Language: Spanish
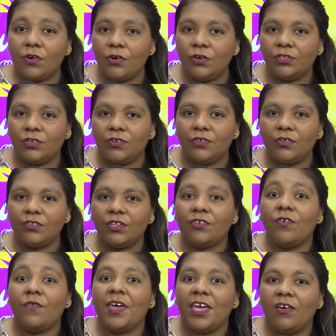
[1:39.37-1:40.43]
Rostro, de donde
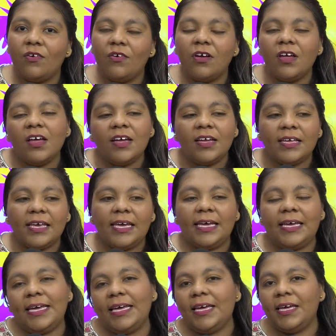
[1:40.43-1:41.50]
yo vengo,
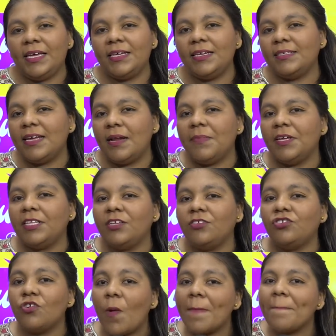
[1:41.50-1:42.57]
que eh, inicialmente
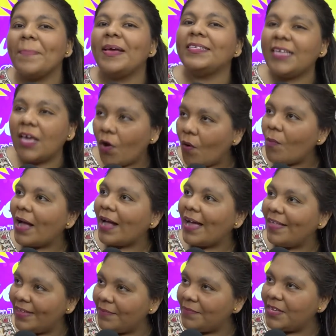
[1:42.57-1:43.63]
yo empecé como
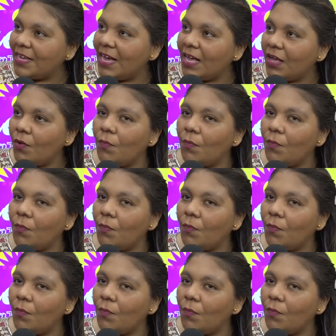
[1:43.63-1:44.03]
académica,